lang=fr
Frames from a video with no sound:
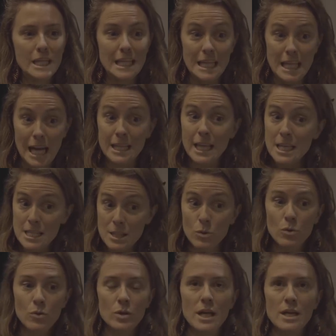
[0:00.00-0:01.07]
il est adressé
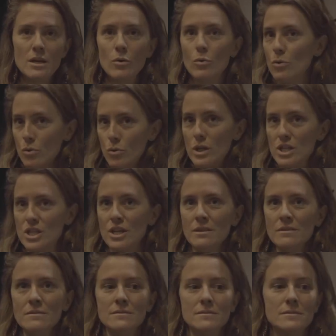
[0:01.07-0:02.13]
aux, aux
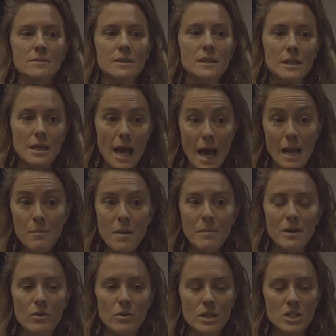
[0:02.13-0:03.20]
collégiens, et elle-même
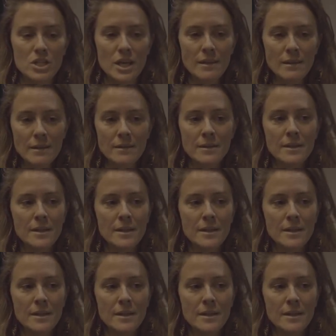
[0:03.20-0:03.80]
est collégienne.